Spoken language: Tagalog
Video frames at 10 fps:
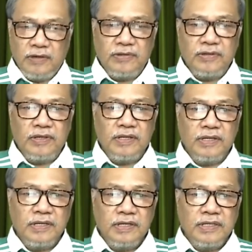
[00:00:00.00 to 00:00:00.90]
iyon
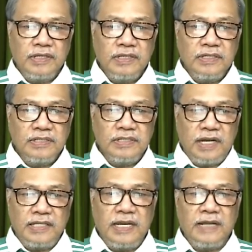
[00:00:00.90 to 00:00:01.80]

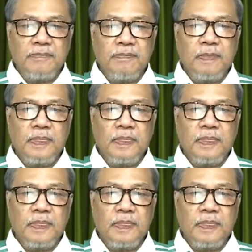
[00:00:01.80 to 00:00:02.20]
sa kanya.